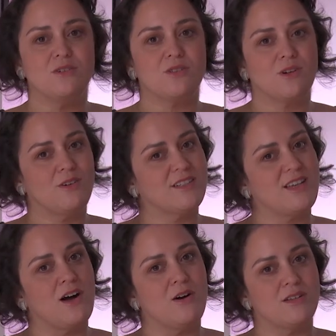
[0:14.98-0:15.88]
e eu troco
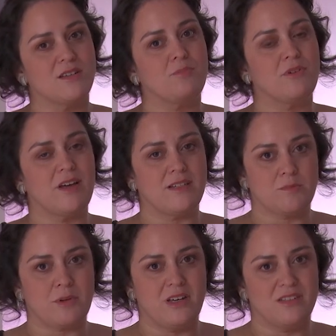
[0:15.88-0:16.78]
essa rosa por
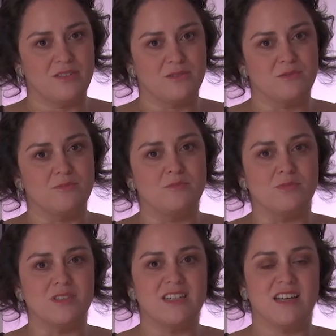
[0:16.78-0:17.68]
respeito,
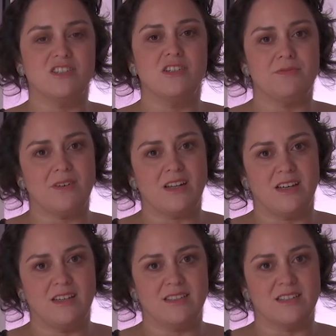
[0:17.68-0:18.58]
porque as
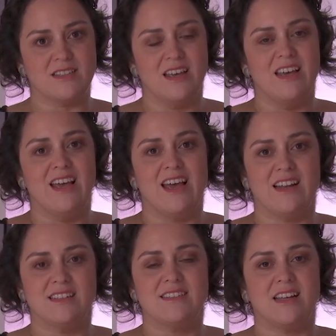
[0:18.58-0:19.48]
diferenças,
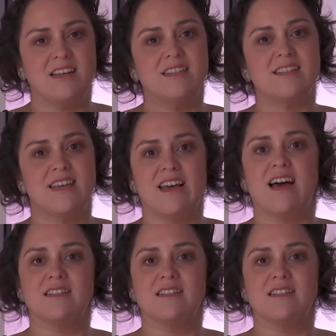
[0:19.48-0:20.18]
elas têm que ser